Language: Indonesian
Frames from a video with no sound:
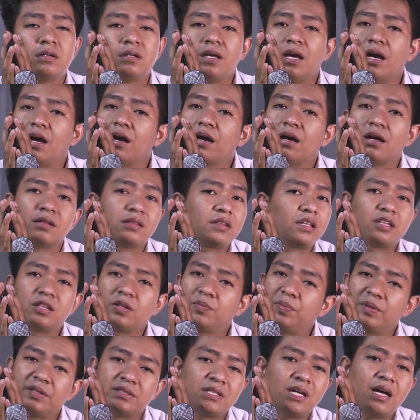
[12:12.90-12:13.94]
Ya,
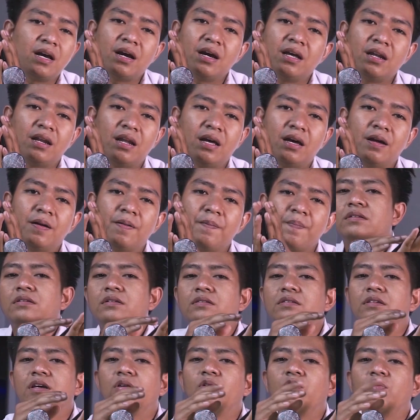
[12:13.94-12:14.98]
tak pisahkan lah
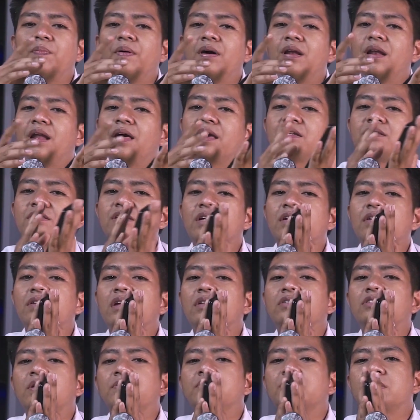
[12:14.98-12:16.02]
Jangan lupa like, share,
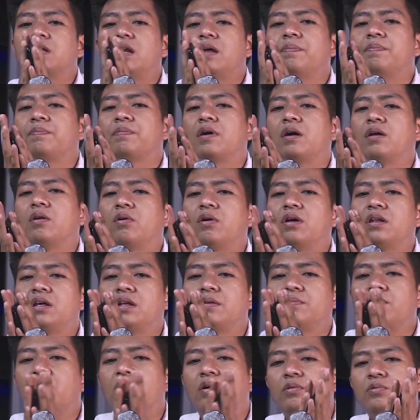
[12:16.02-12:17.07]
dan subscribe kalau
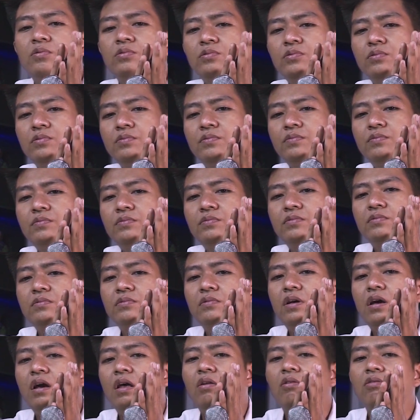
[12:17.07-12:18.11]
kalian mau.
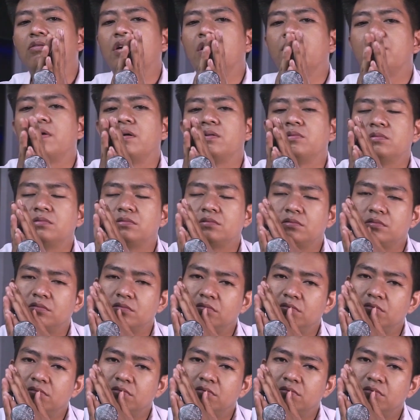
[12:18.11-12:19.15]
Kalau nggak mau,
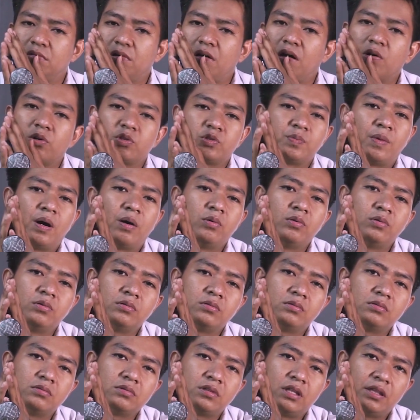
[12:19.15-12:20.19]
harus mau.
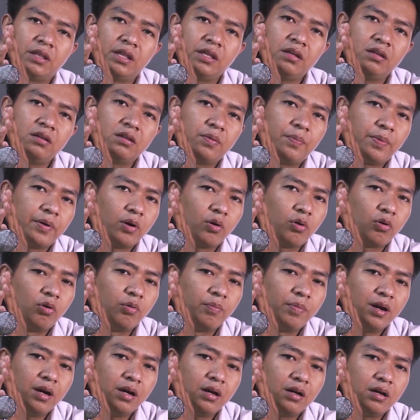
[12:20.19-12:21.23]
Titik nggak pakai
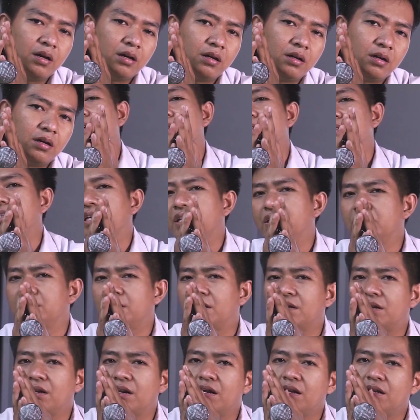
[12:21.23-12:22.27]
koma. Saya
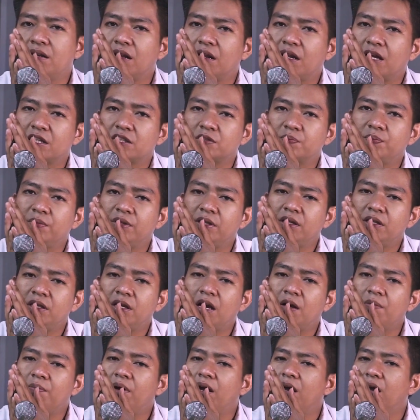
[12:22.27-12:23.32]
Chandra dan Hasbi
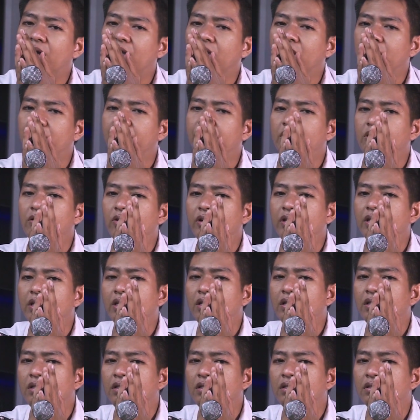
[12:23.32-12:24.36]
yang mengakhiri video
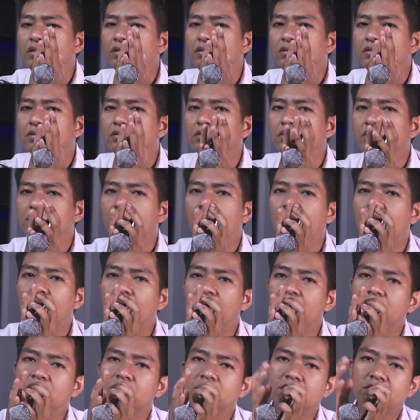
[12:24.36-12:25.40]
ini
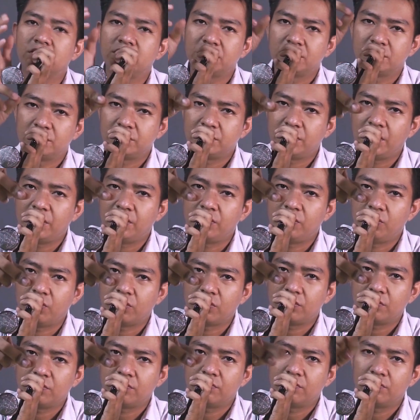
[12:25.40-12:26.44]
dan stay idiot.